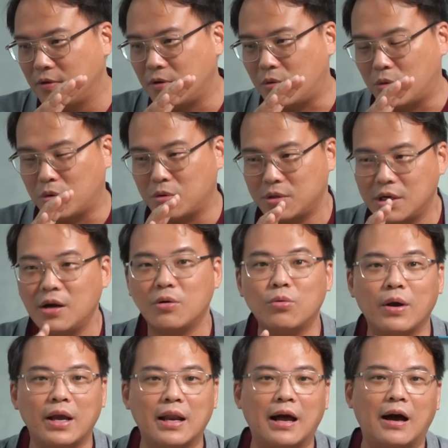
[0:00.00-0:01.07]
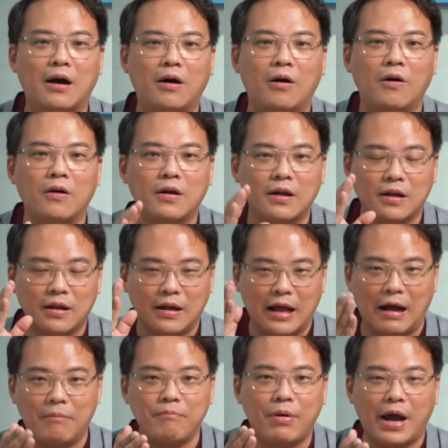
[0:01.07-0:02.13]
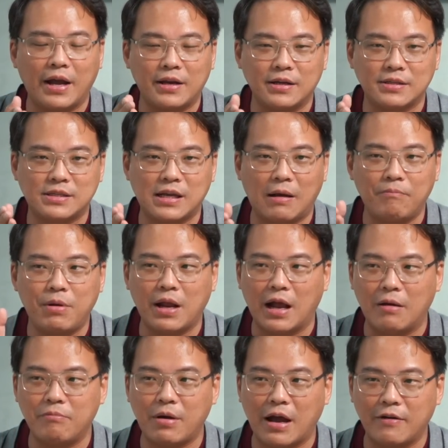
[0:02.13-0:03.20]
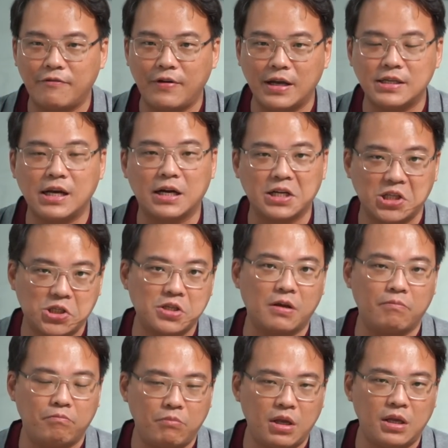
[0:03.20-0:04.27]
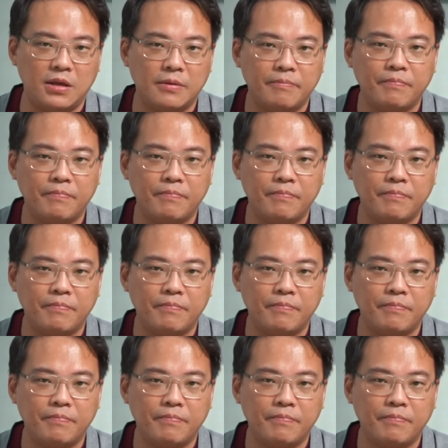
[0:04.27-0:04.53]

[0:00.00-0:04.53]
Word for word: 我认为啦，哈。安排的产品安排非常的缜密，